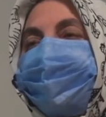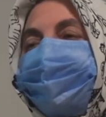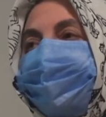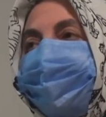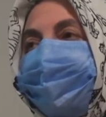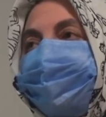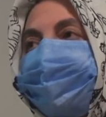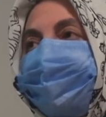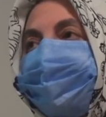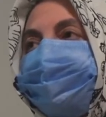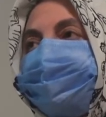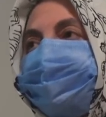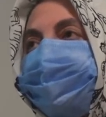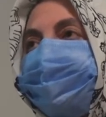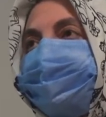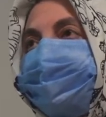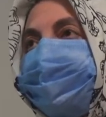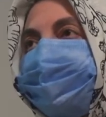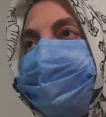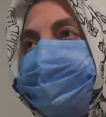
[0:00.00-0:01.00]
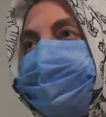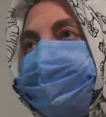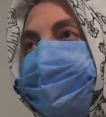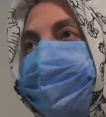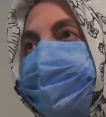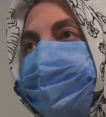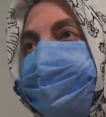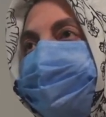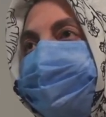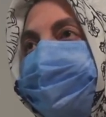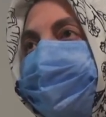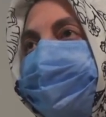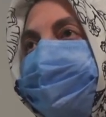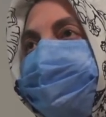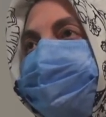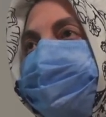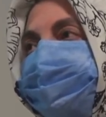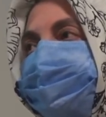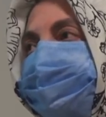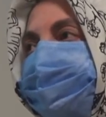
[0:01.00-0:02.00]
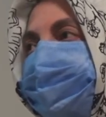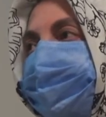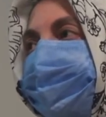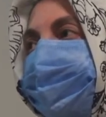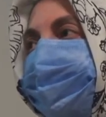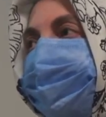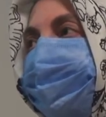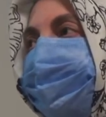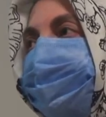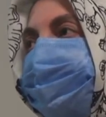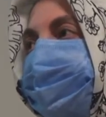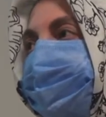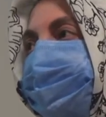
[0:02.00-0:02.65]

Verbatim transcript: Yani ekmek bile gidip alıp hani çocuklar elleyip